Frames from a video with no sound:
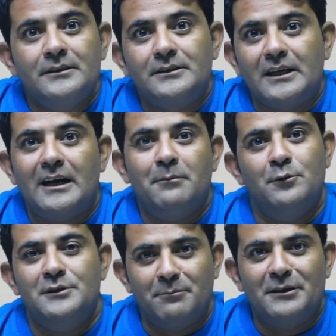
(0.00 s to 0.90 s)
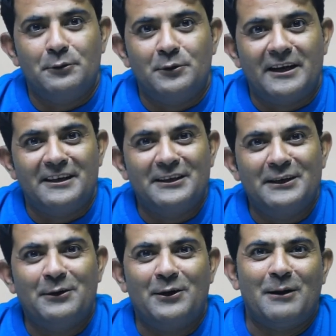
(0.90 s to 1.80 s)
सारा बोझ हम नहीं
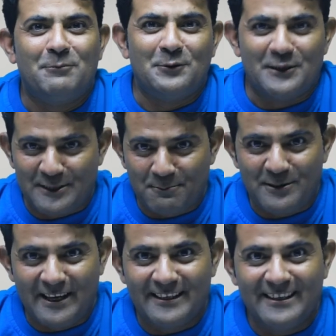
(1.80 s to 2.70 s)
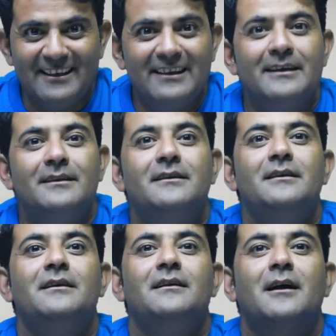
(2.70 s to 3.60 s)
उठाएंगे और आपको ये समझाएंगे
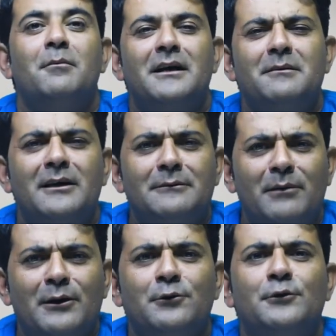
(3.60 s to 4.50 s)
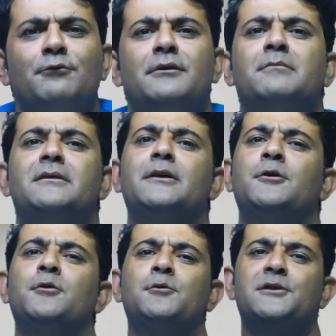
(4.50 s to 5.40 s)
कि हमारी बात मानो तो फिल्म
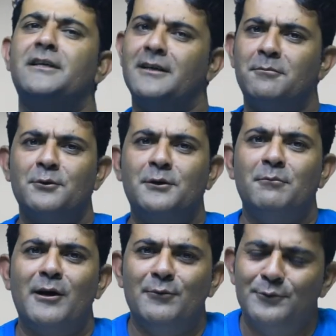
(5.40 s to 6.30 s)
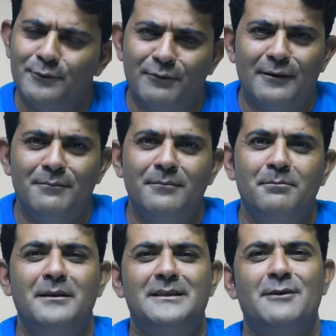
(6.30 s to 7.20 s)
देख लो कुछ एक कमियों के बावजूद फिल्म
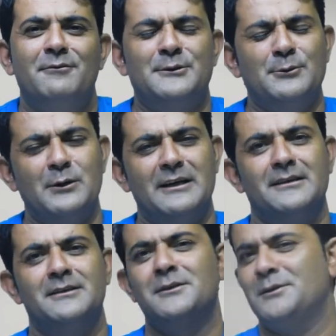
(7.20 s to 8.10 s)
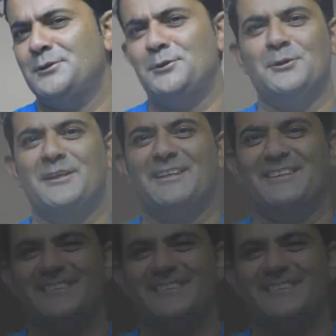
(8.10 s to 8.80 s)
पैसा वसूल है शुक्रिया